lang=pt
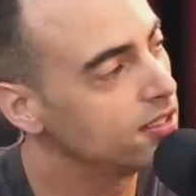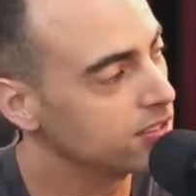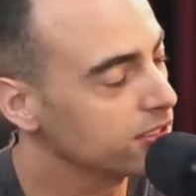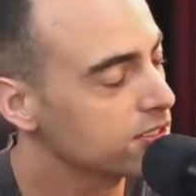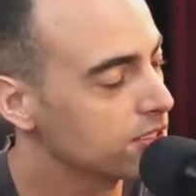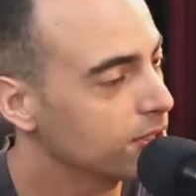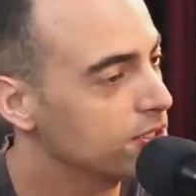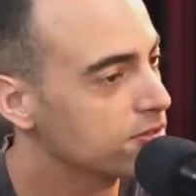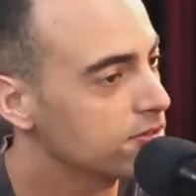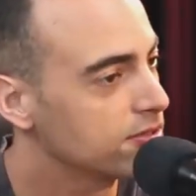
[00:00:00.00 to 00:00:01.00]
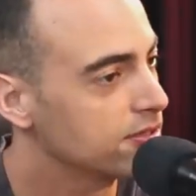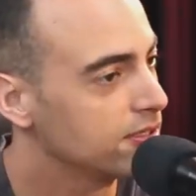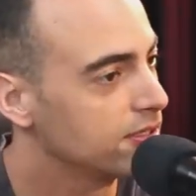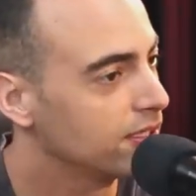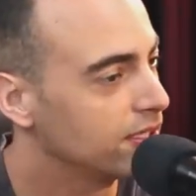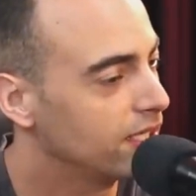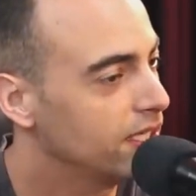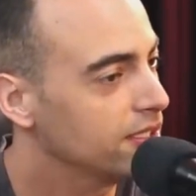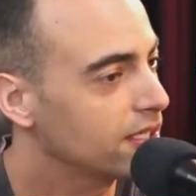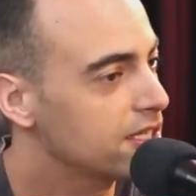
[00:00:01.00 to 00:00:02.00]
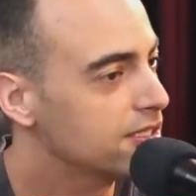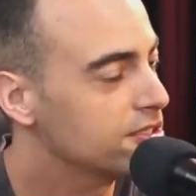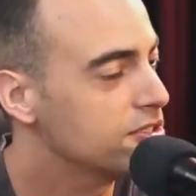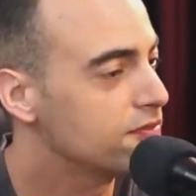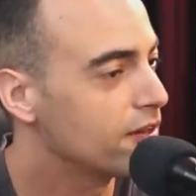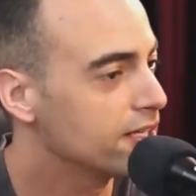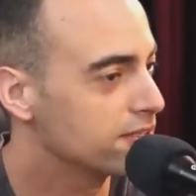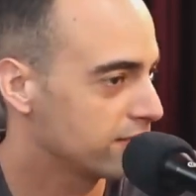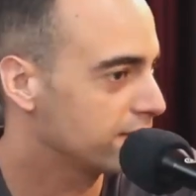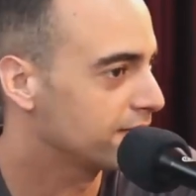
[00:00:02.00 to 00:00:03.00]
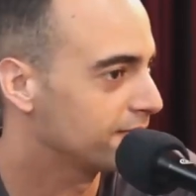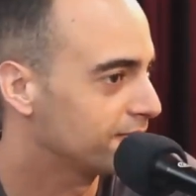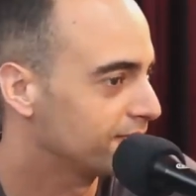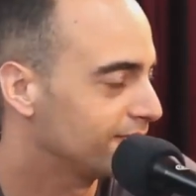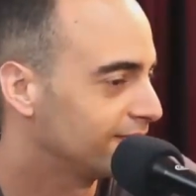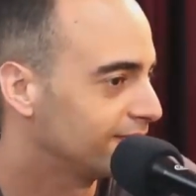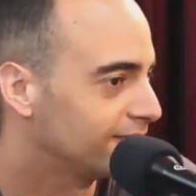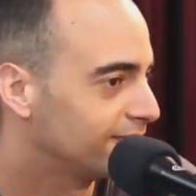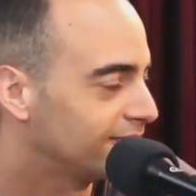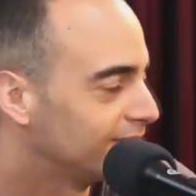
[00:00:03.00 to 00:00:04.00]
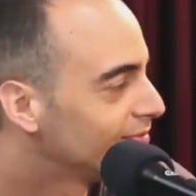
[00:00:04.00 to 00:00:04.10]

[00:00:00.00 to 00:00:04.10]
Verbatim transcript: Sabe o que se chama isso? Uhum. Anti-slut device. É. Dispositivo